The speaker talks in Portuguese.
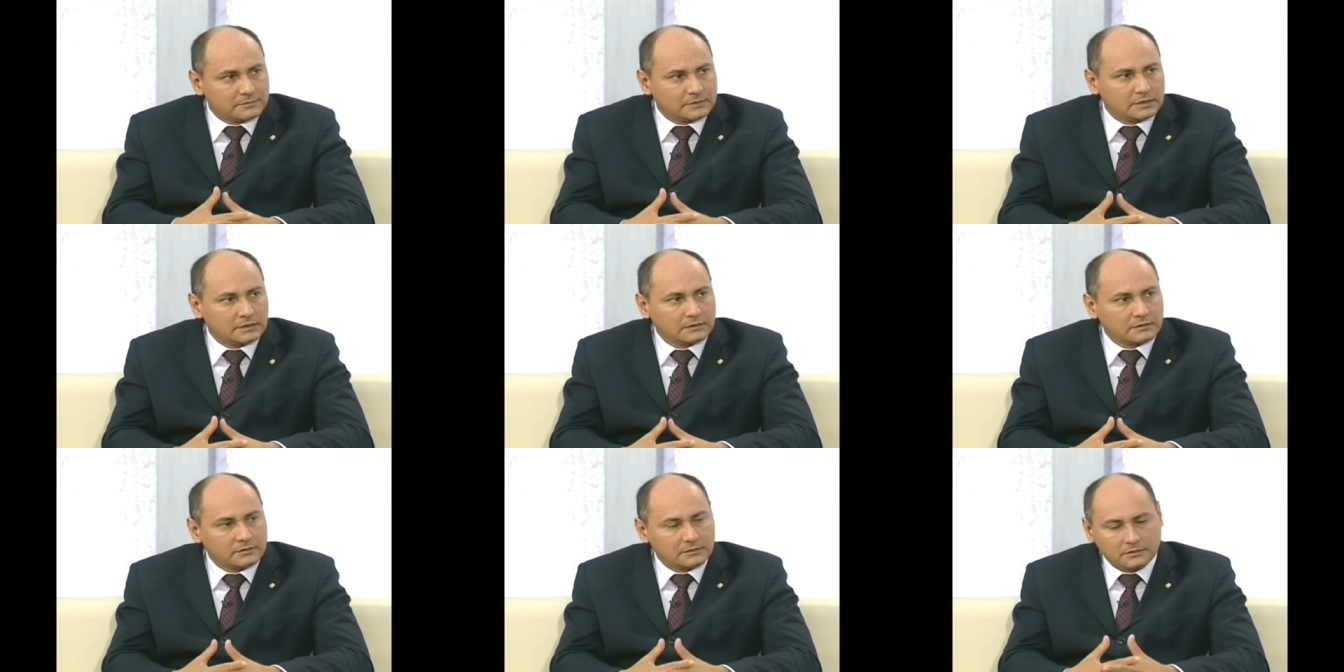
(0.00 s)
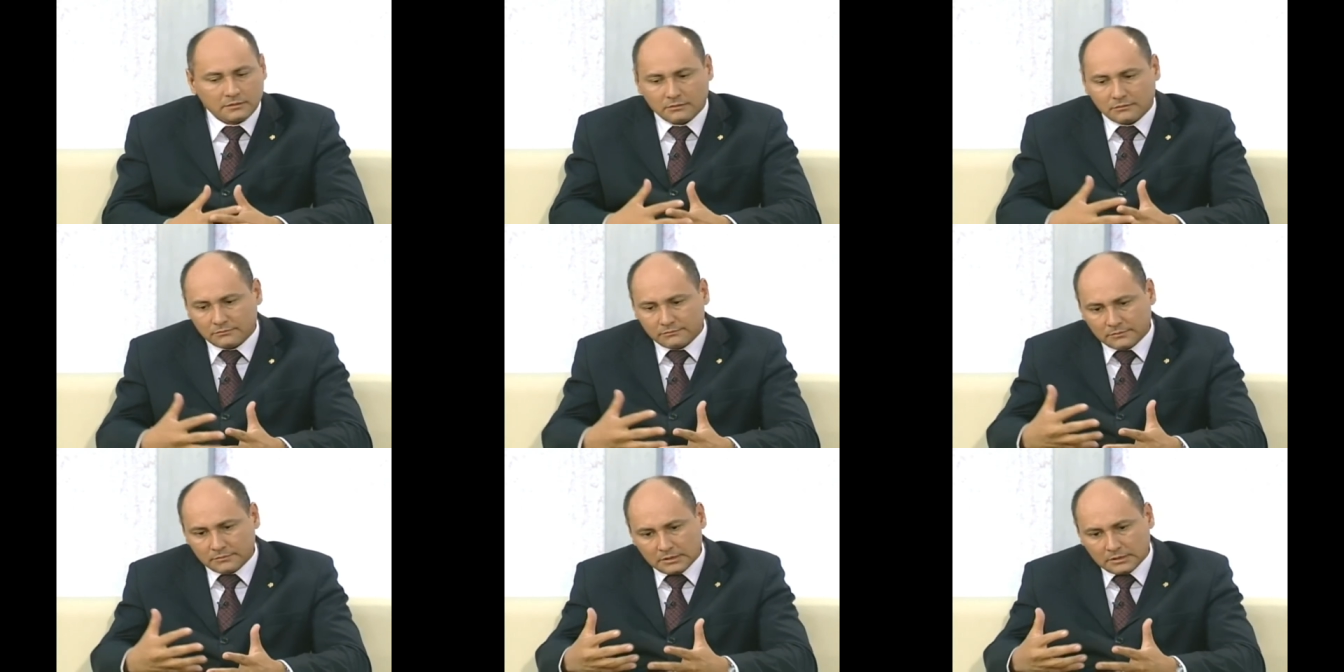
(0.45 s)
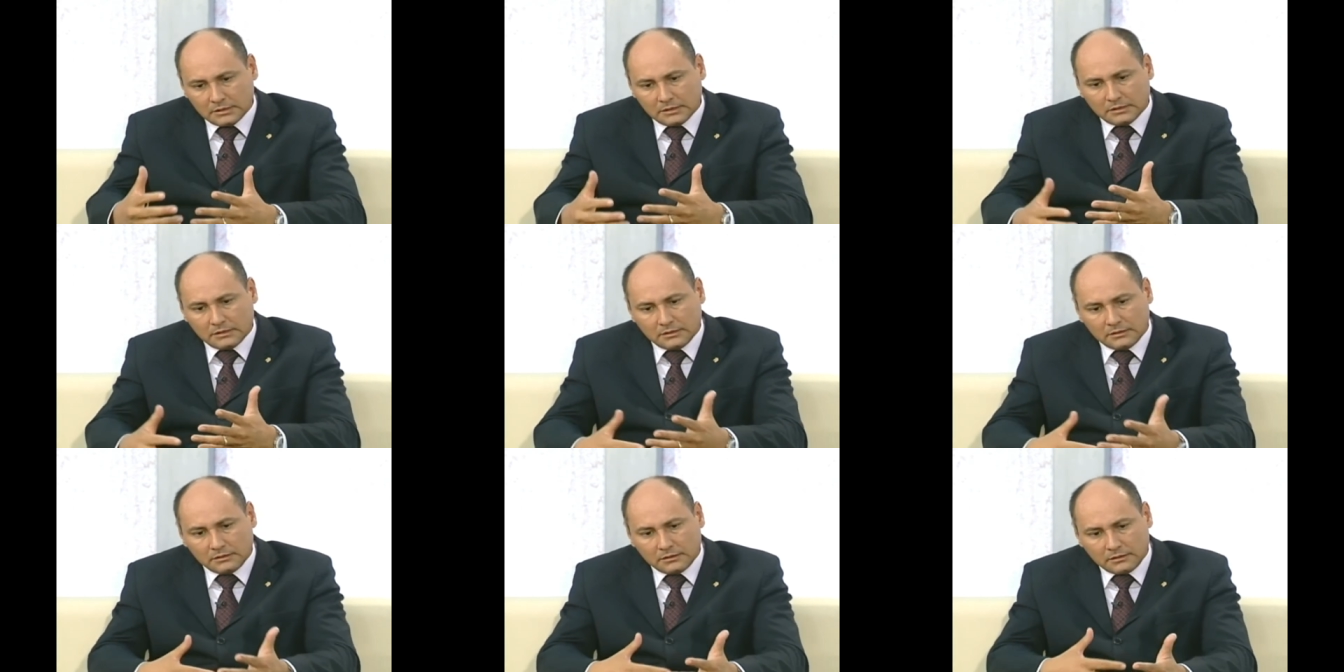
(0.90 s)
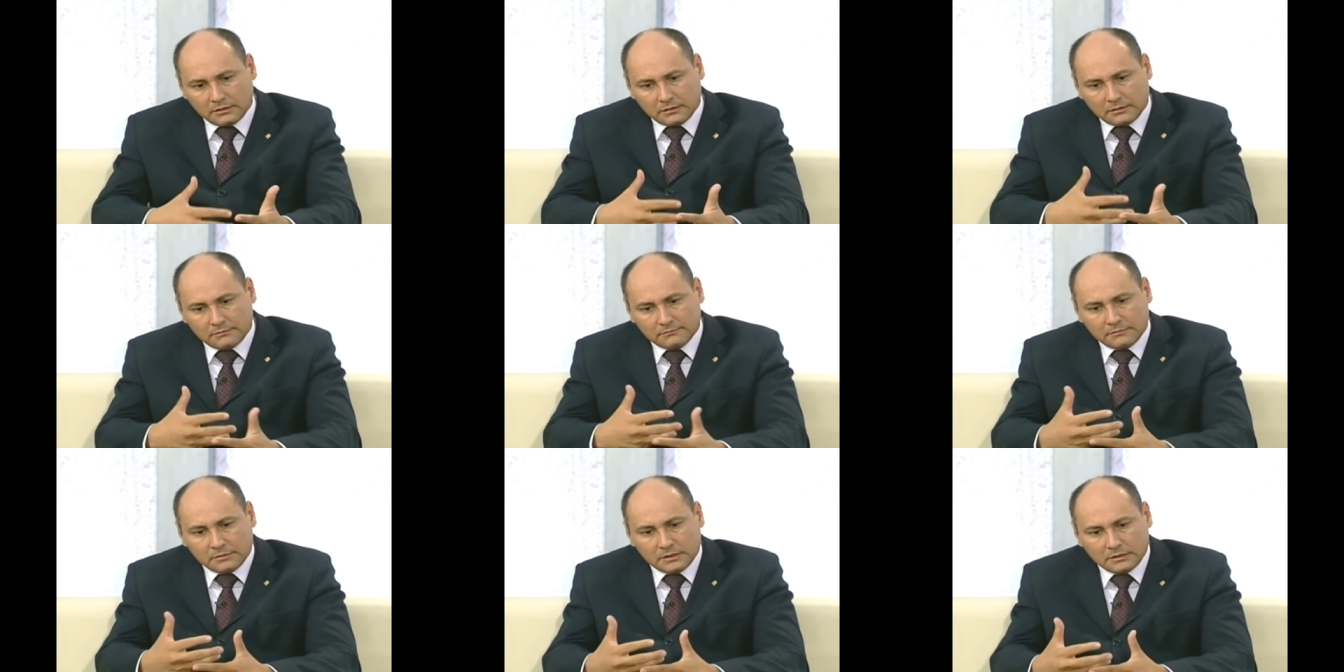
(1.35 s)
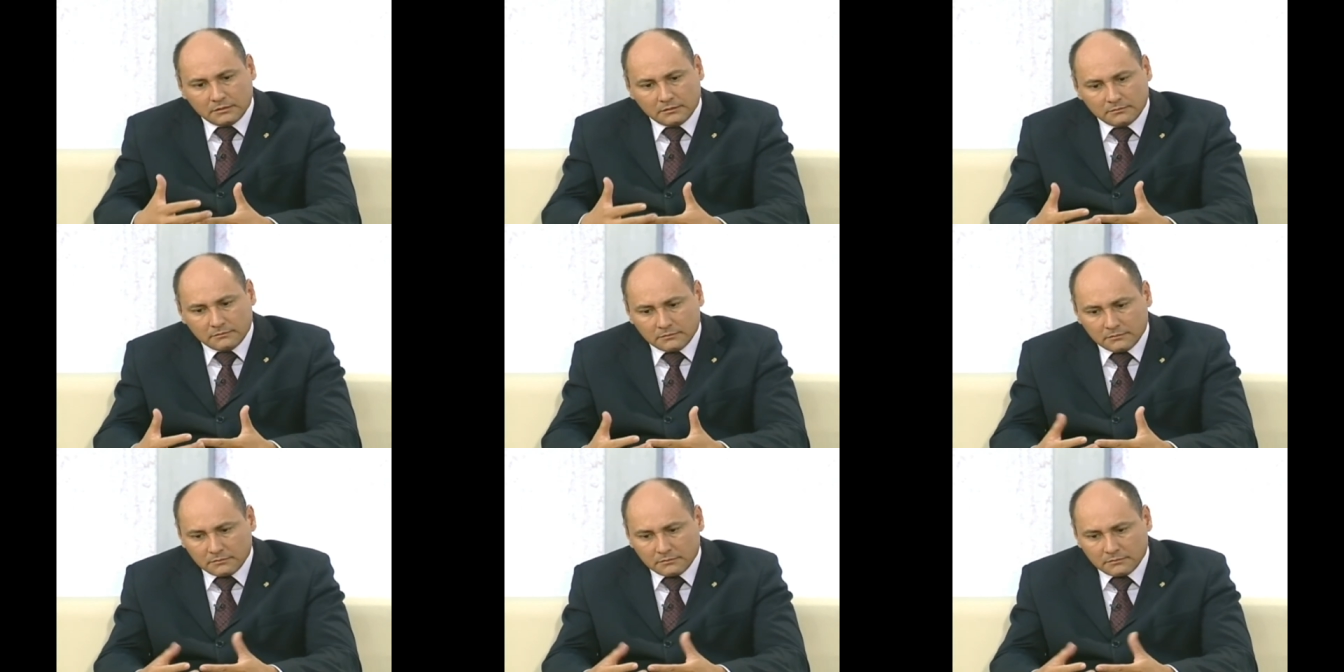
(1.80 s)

né, que são, é, é,